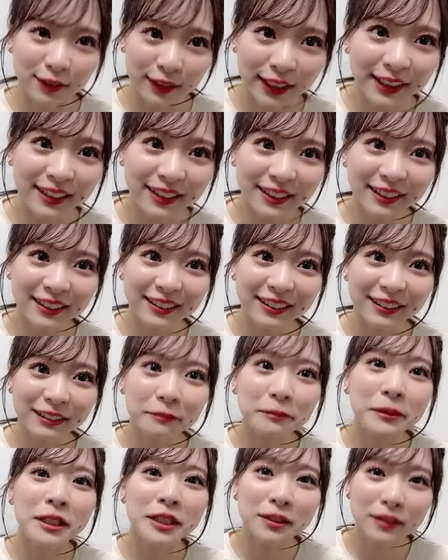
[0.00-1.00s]
は
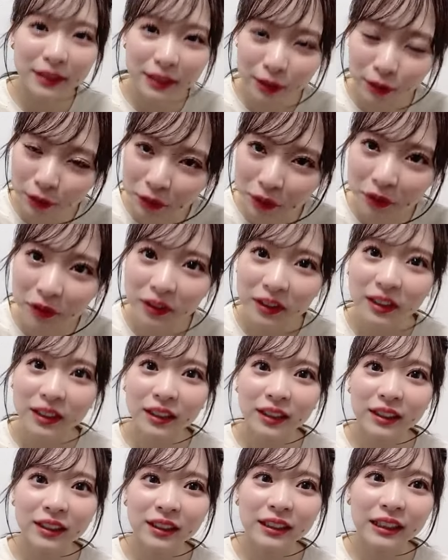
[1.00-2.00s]
まずはその
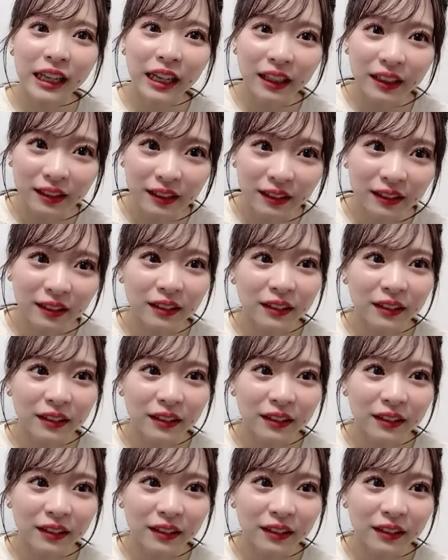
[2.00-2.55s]
券